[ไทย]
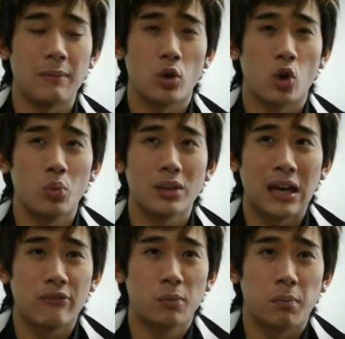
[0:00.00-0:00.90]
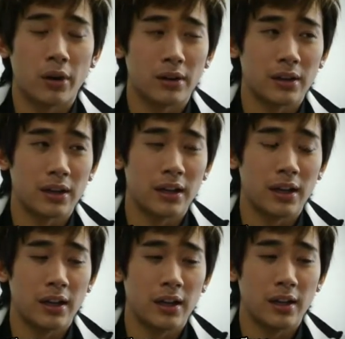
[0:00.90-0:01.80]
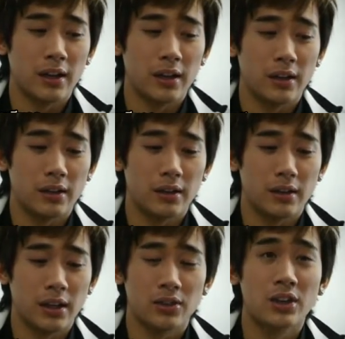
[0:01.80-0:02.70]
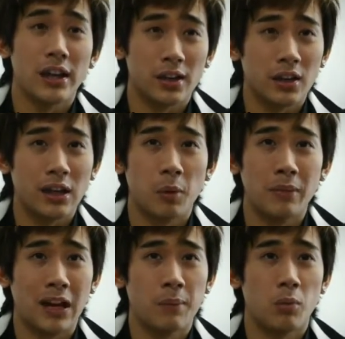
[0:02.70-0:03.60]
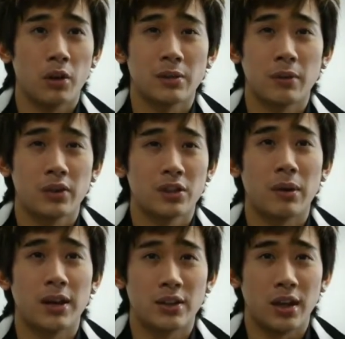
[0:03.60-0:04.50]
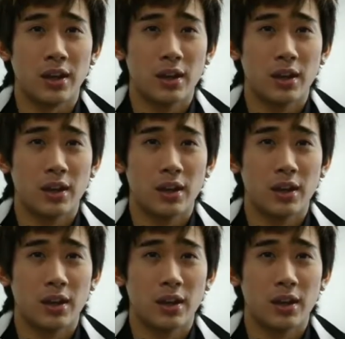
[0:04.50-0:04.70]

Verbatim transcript: ลามีคนวิจารณ์ฟุตบอลกันในอินเทอร์เน็ตหรืออะไร ผมเห็นแล้วผมก็จะไม่ค่อยสบายใจ